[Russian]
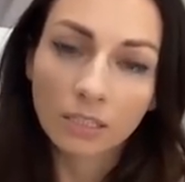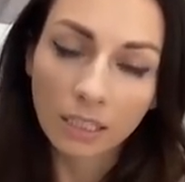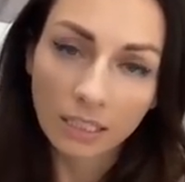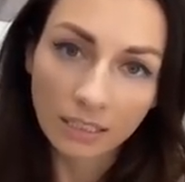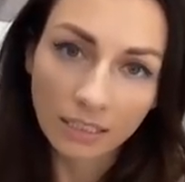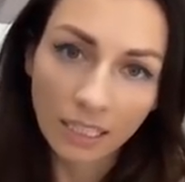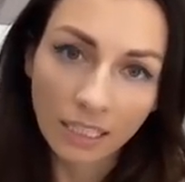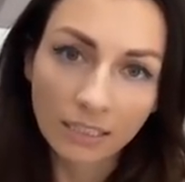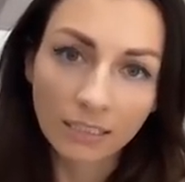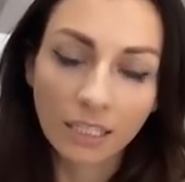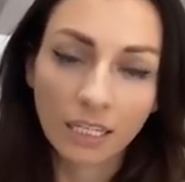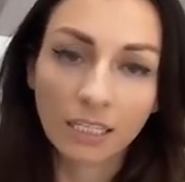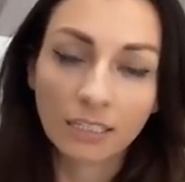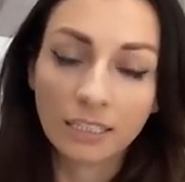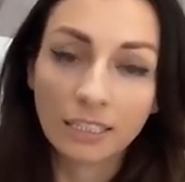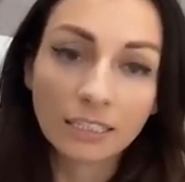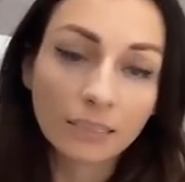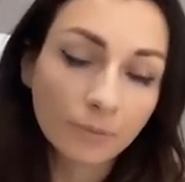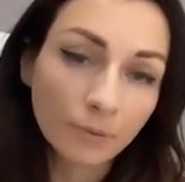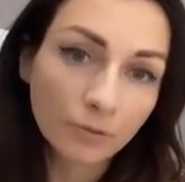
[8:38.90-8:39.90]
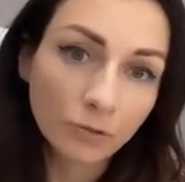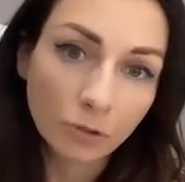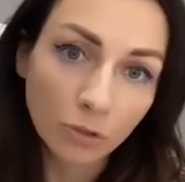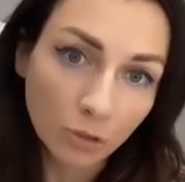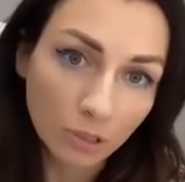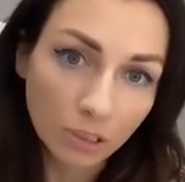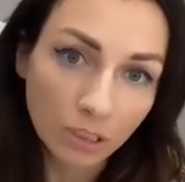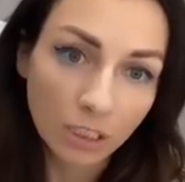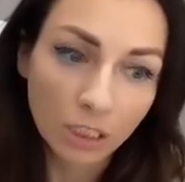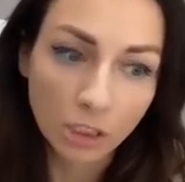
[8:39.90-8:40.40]
тогда да, я тебе все
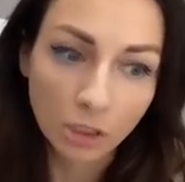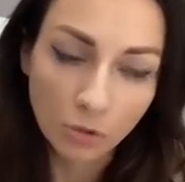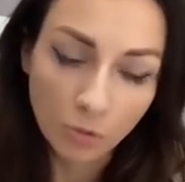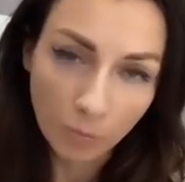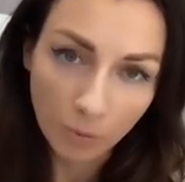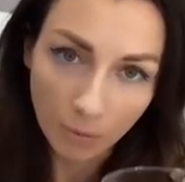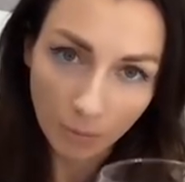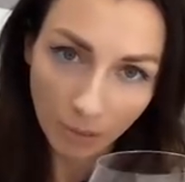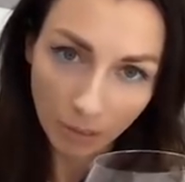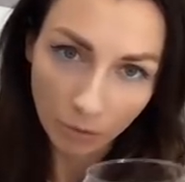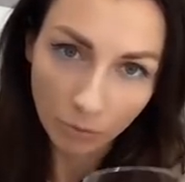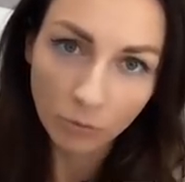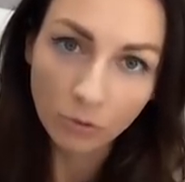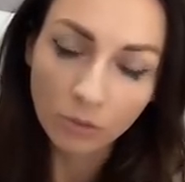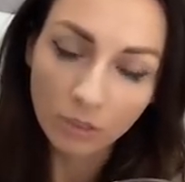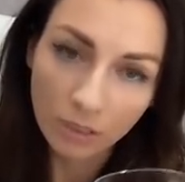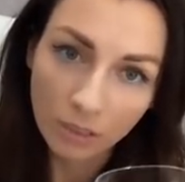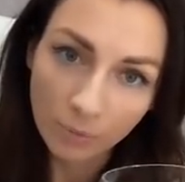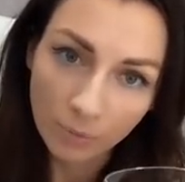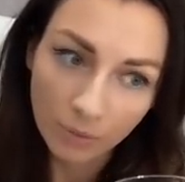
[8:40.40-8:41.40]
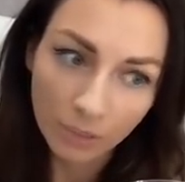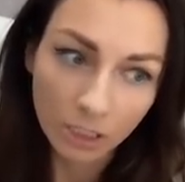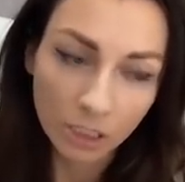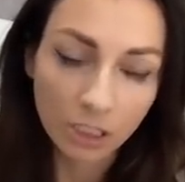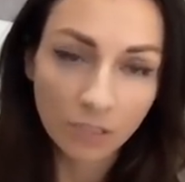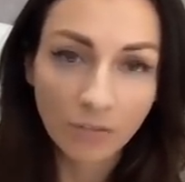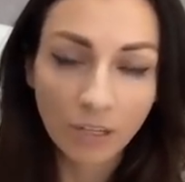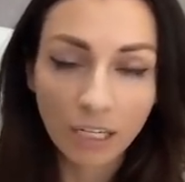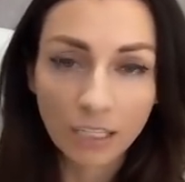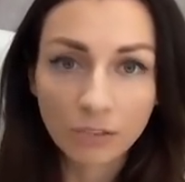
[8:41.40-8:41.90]
расскажу, помогу, не
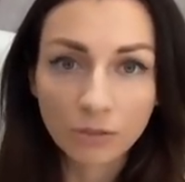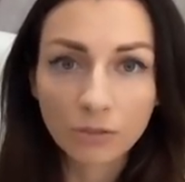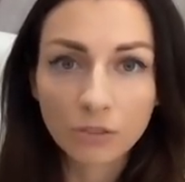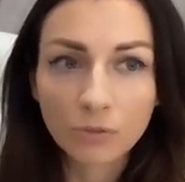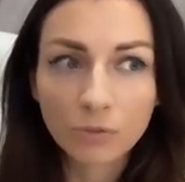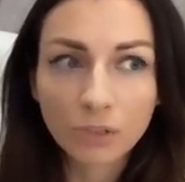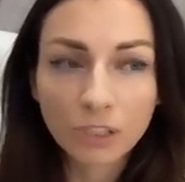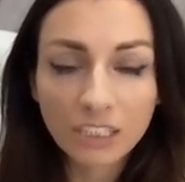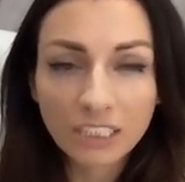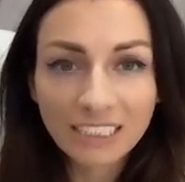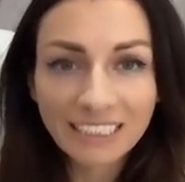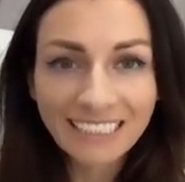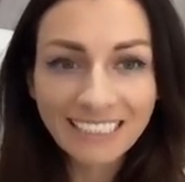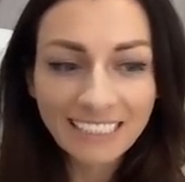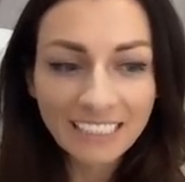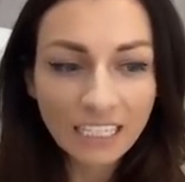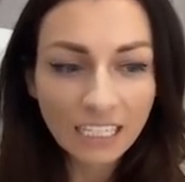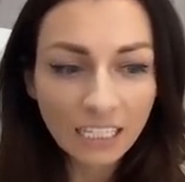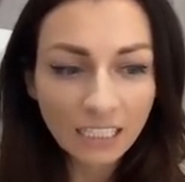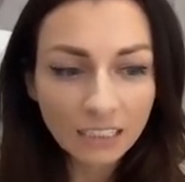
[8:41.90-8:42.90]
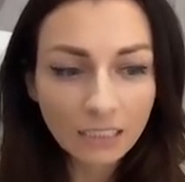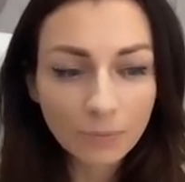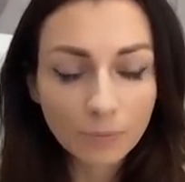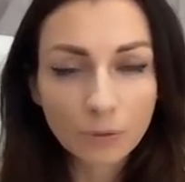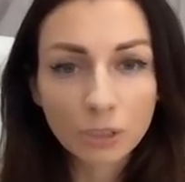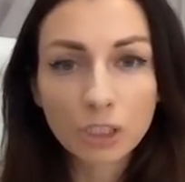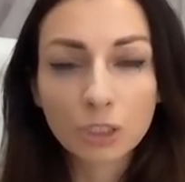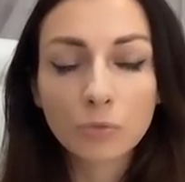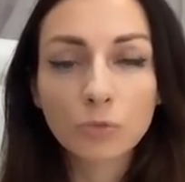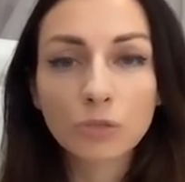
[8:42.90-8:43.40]
переживай. То есть вот эти страхи,
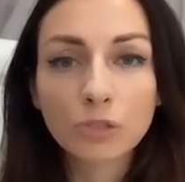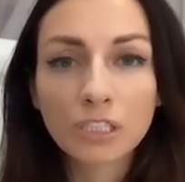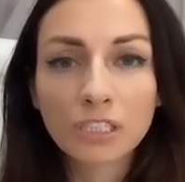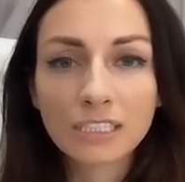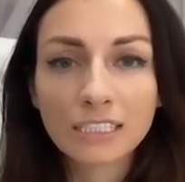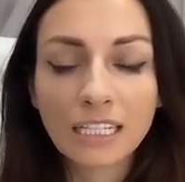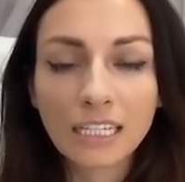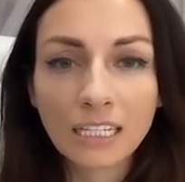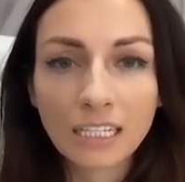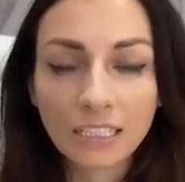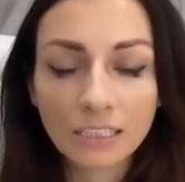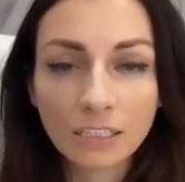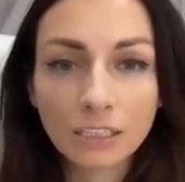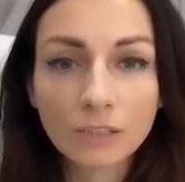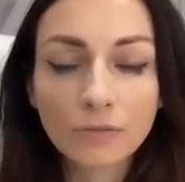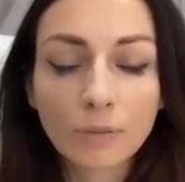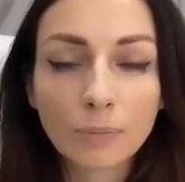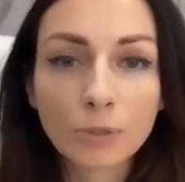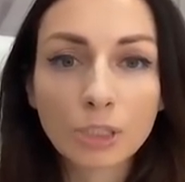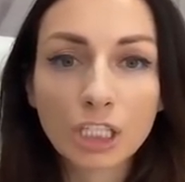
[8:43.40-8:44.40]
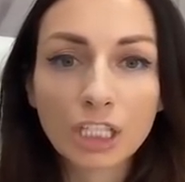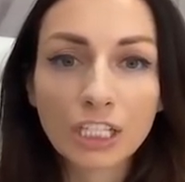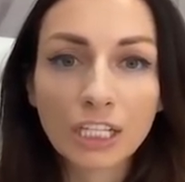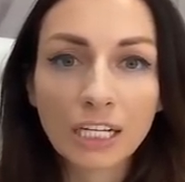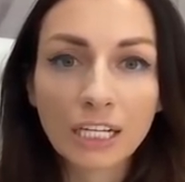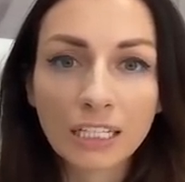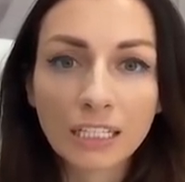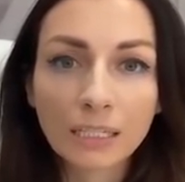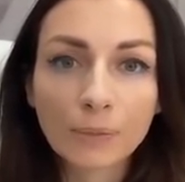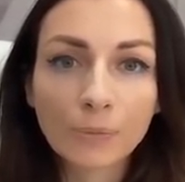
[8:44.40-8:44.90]
почему нельзя ходить вообще
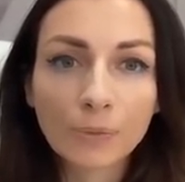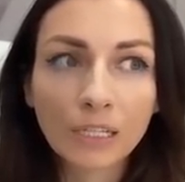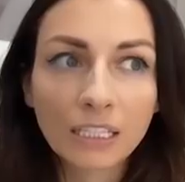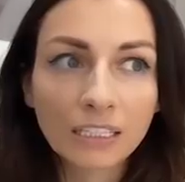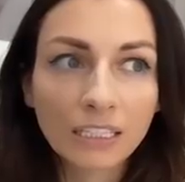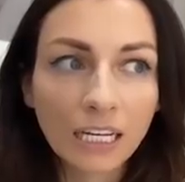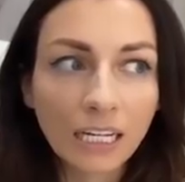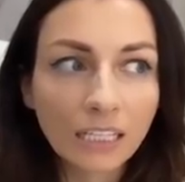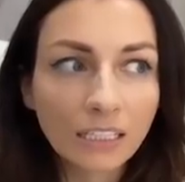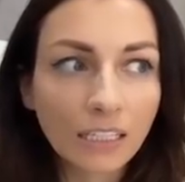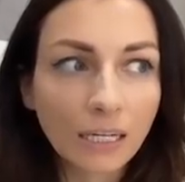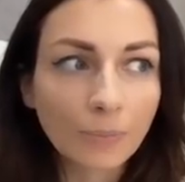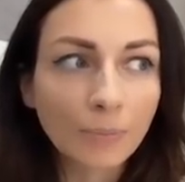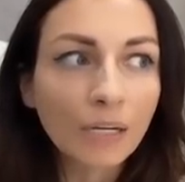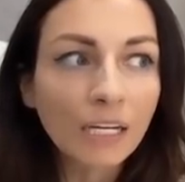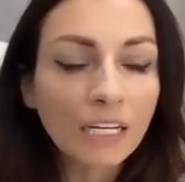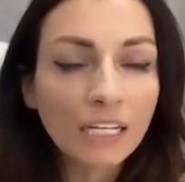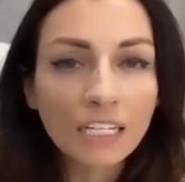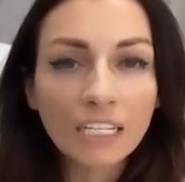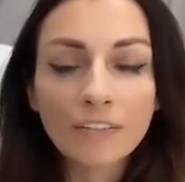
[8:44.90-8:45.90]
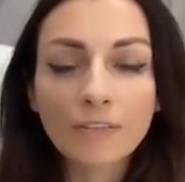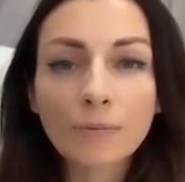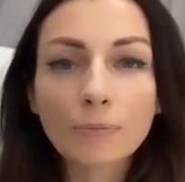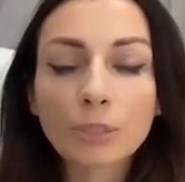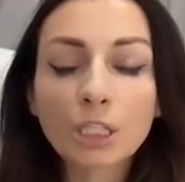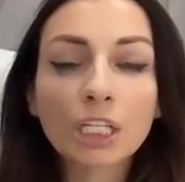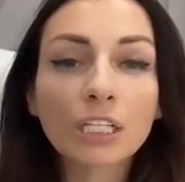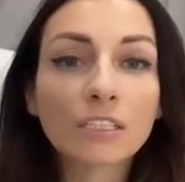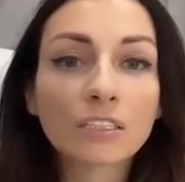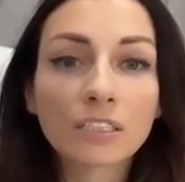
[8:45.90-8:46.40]
никаким гадалкам и
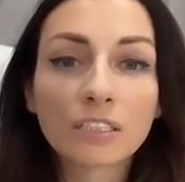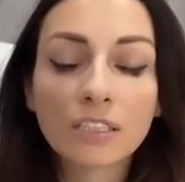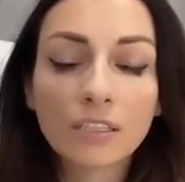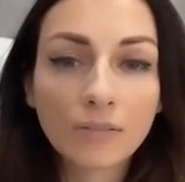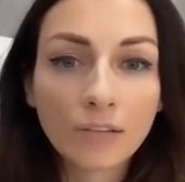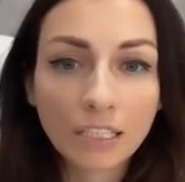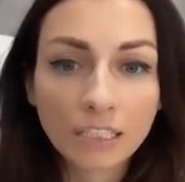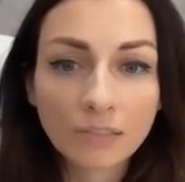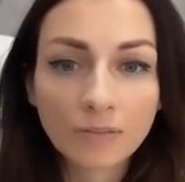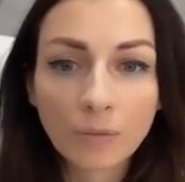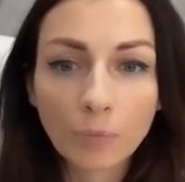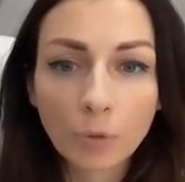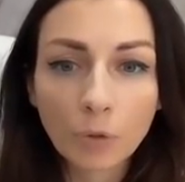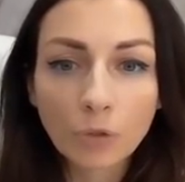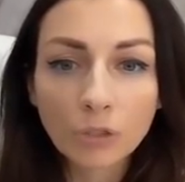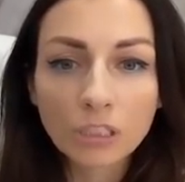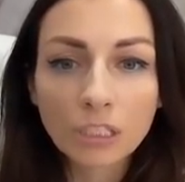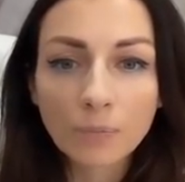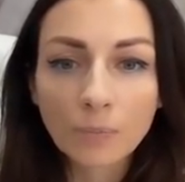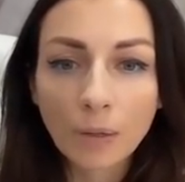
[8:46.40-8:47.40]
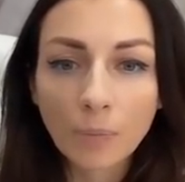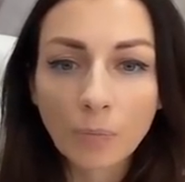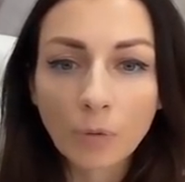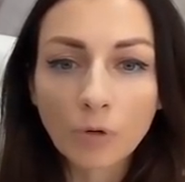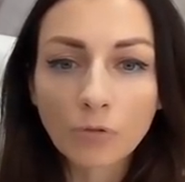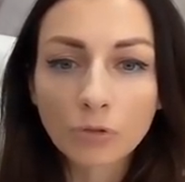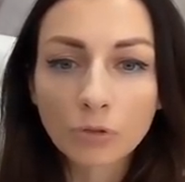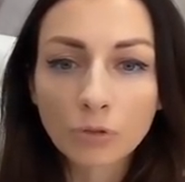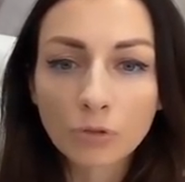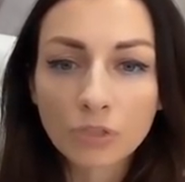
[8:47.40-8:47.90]
вообще не задавать вопросы по
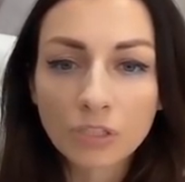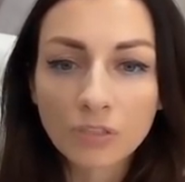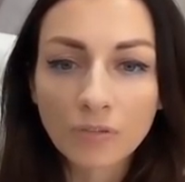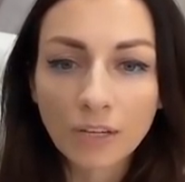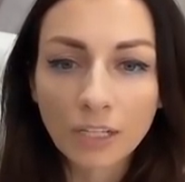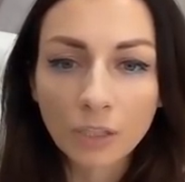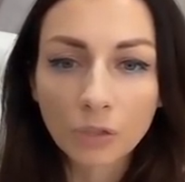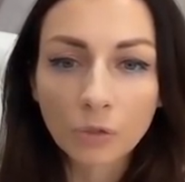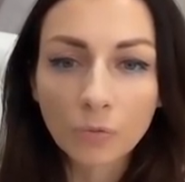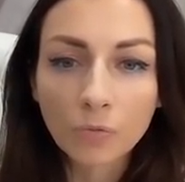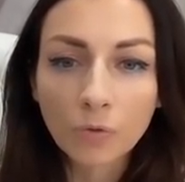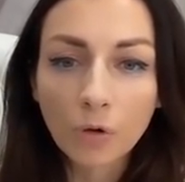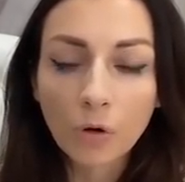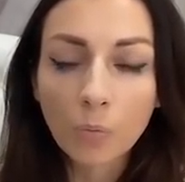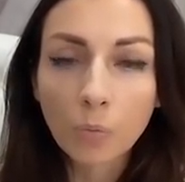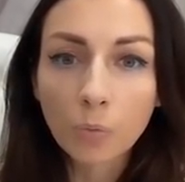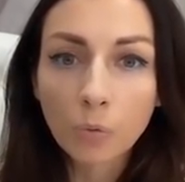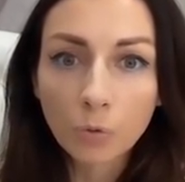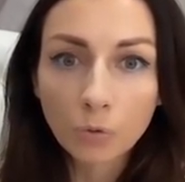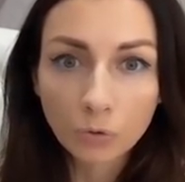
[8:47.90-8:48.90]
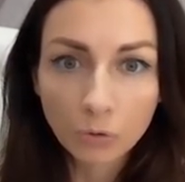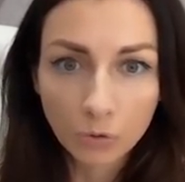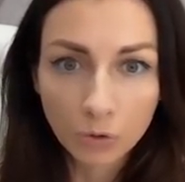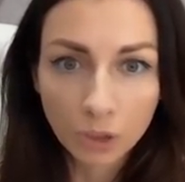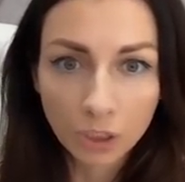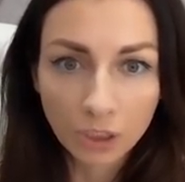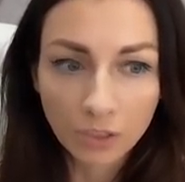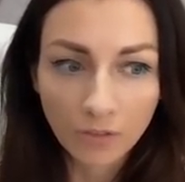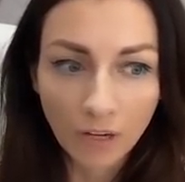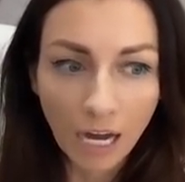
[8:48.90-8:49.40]
поводу своего
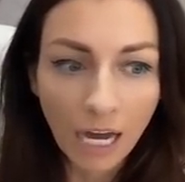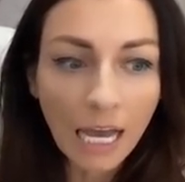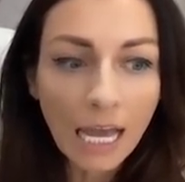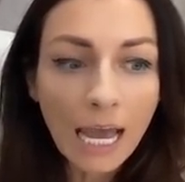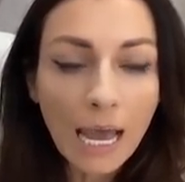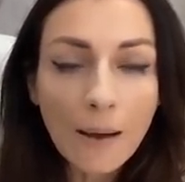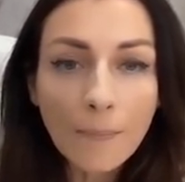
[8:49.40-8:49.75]
будущего,